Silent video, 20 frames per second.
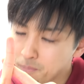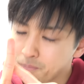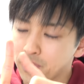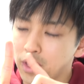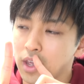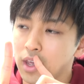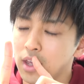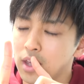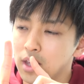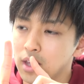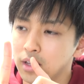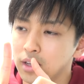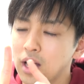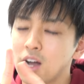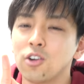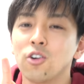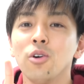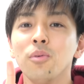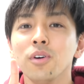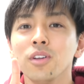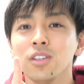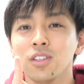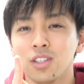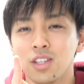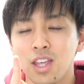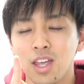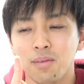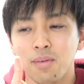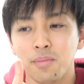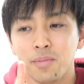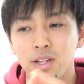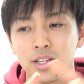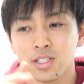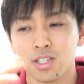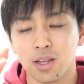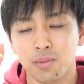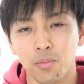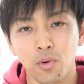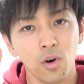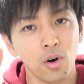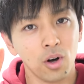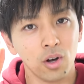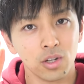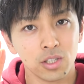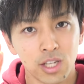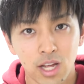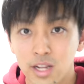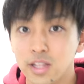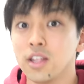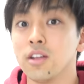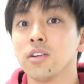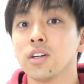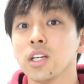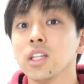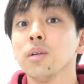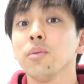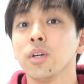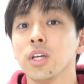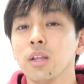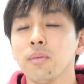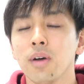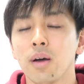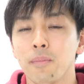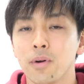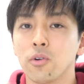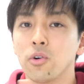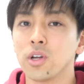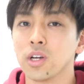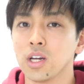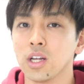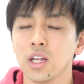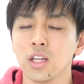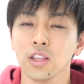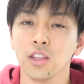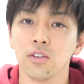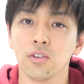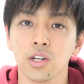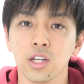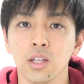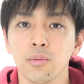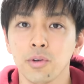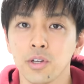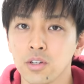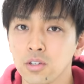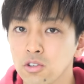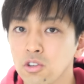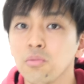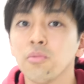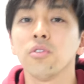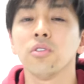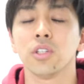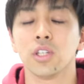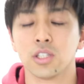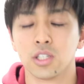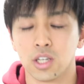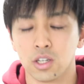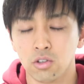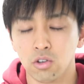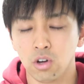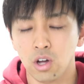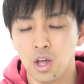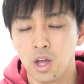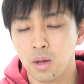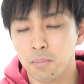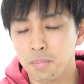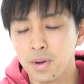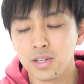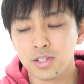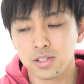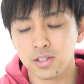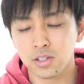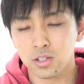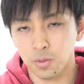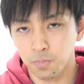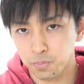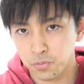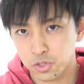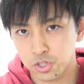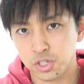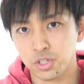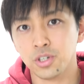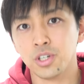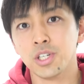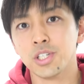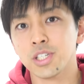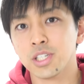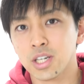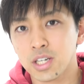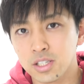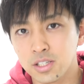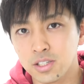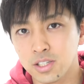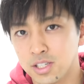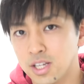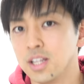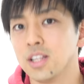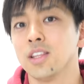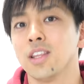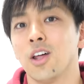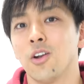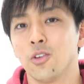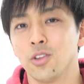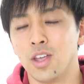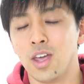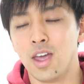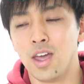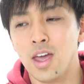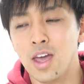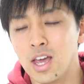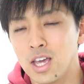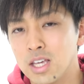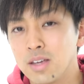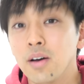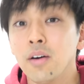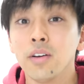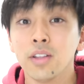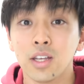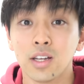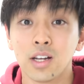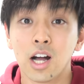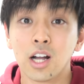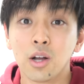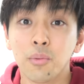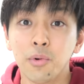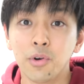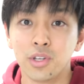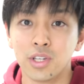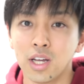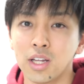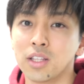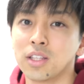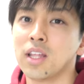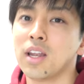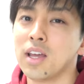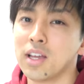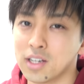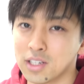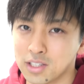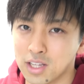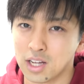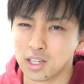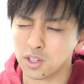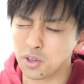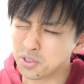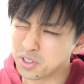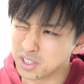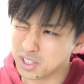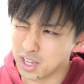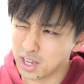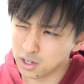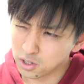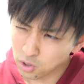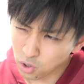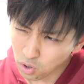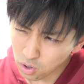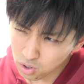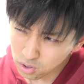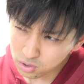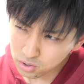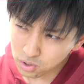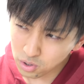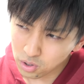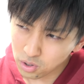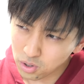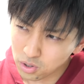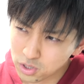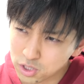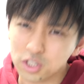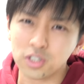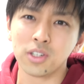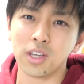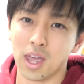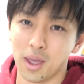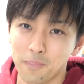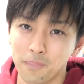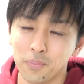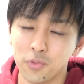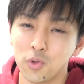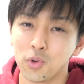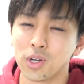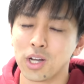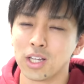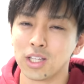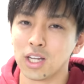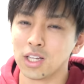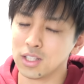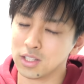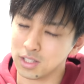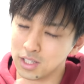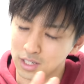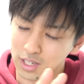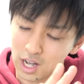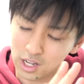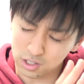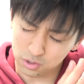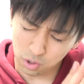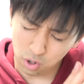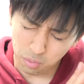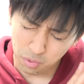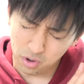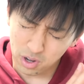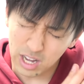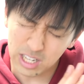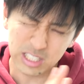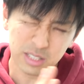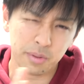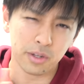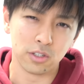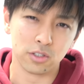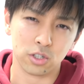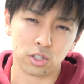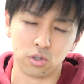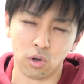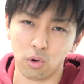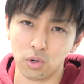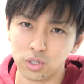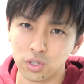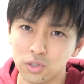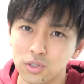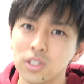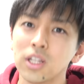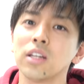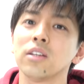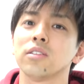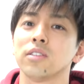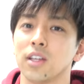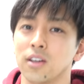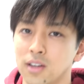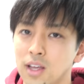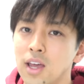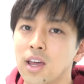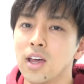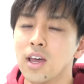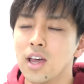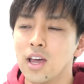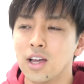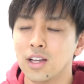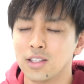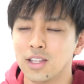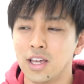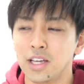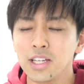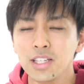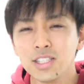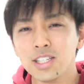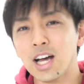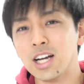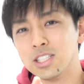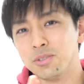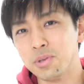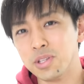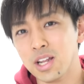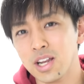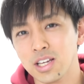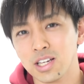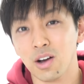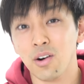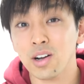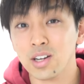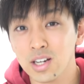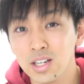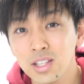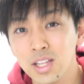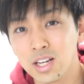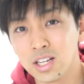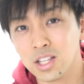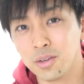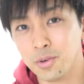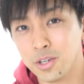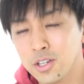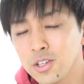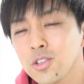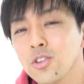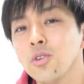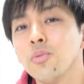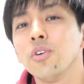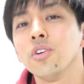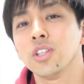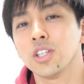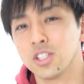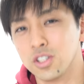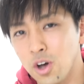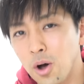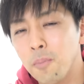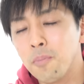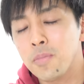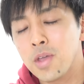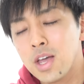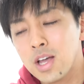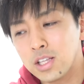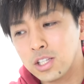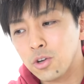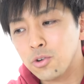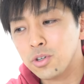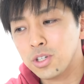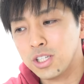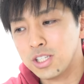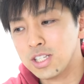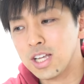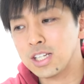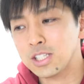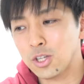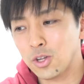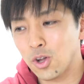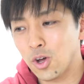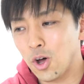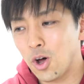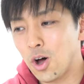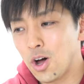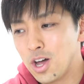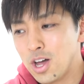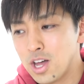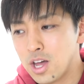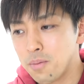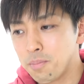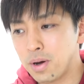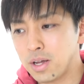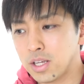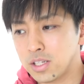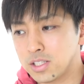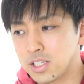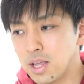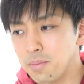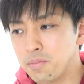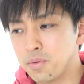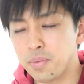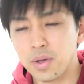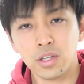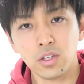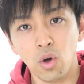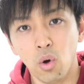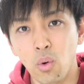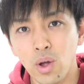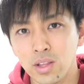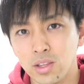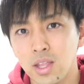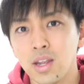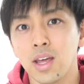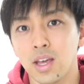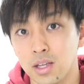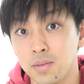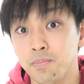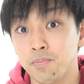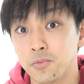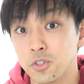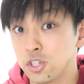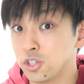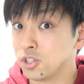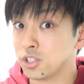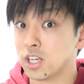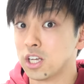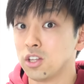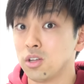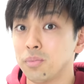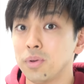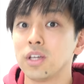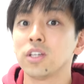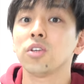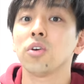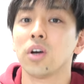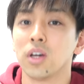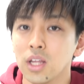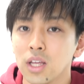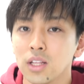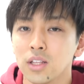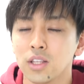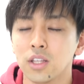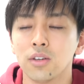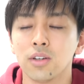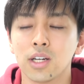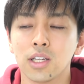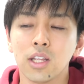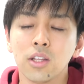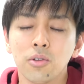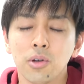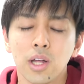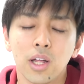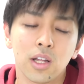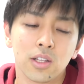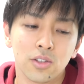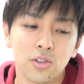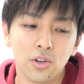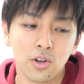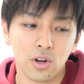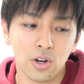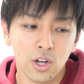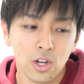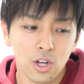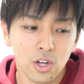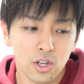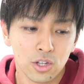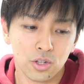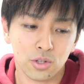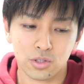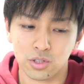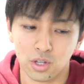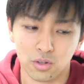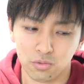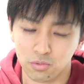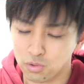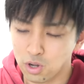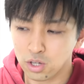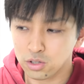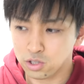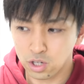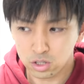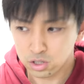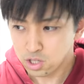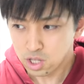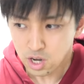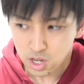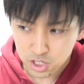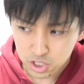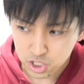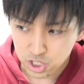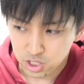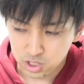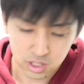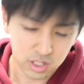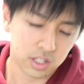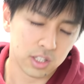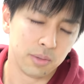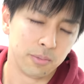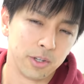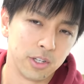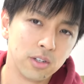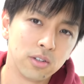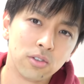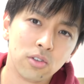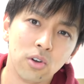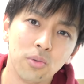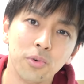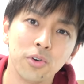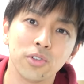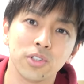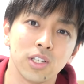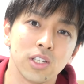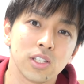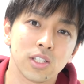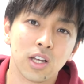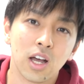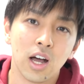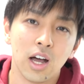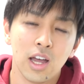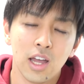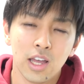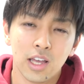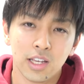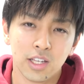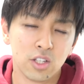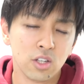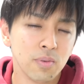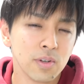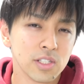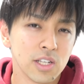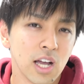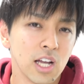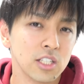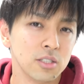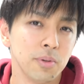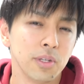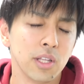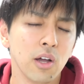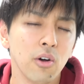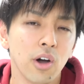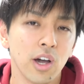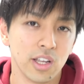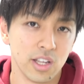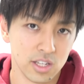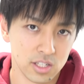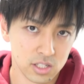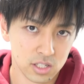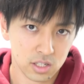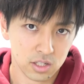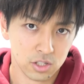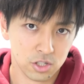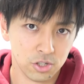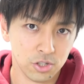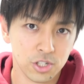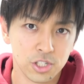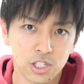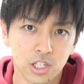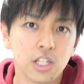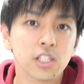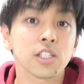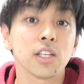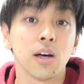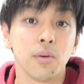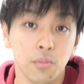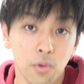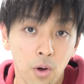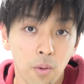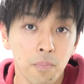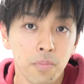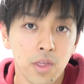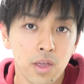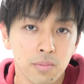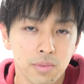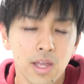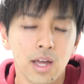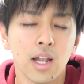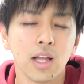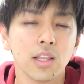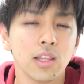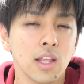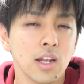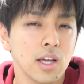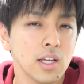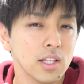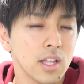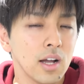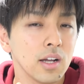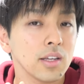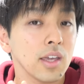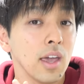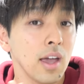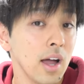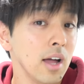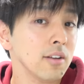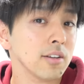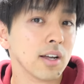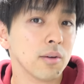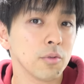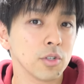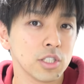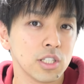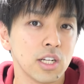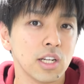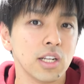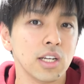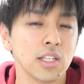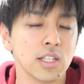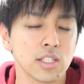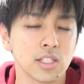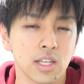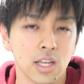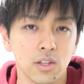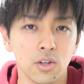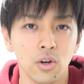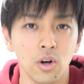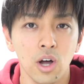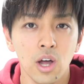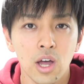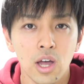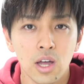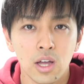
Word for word: で、過去問って、皆さんもうされてる方もいれば、これからっていう方もいると思うんですけど、まず11月になったので、今まで過去問やってない方、特にね、高校受験の方って過去問を始めるのちょっと遅くなるんだよね。で、いつ始めたらいいか分かんない方もいると思うんですよ。特にさ、まだ全部勉強終わってない、中3の勉強がねっていう方とかだと、だってうわやってないしって方もいると思うんですが、ひとまず始めた方がいいです。11月はもう習ってない単元あるかもしれないですけど、